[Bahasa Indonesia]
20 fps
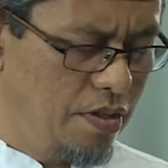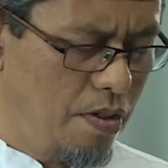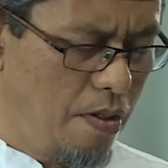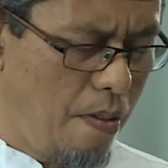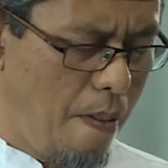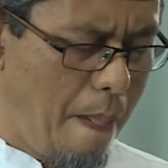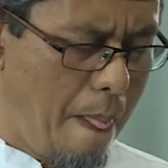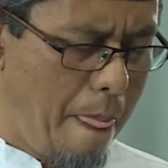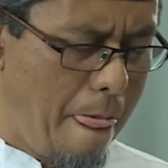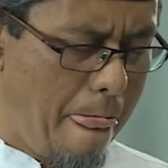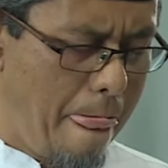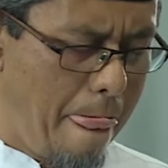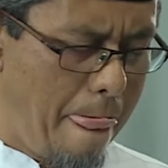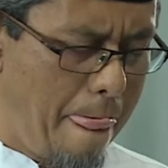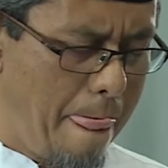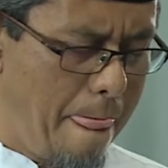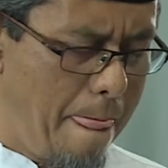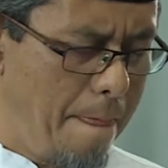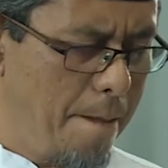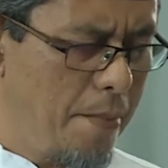Apa yang
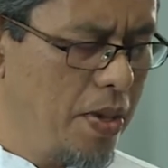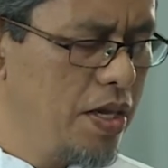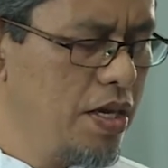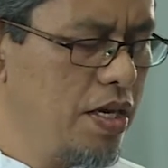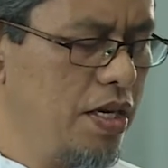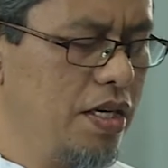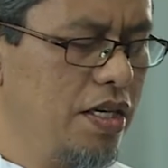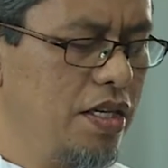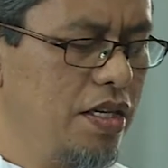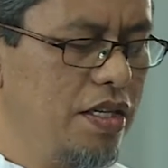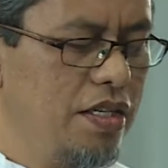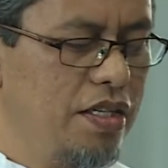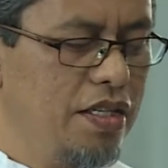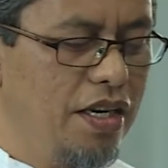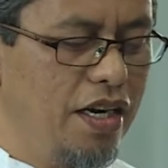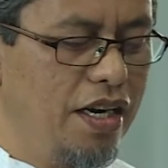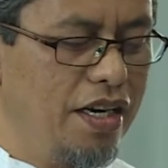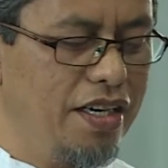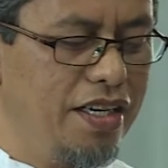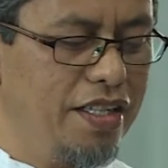ditanyakan?
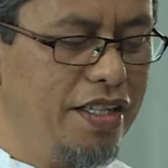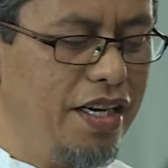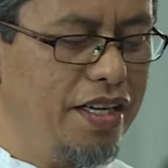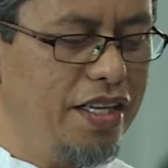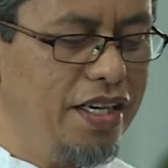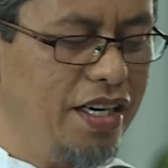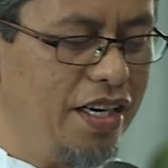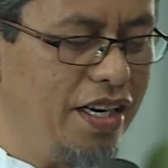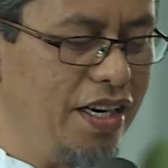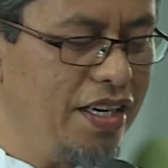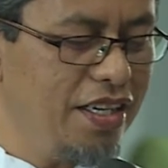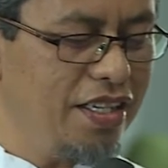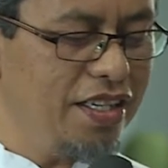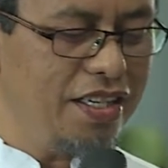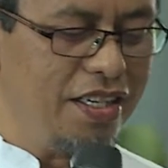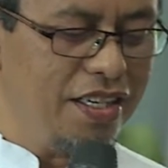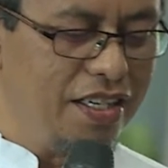Yang ditanyakan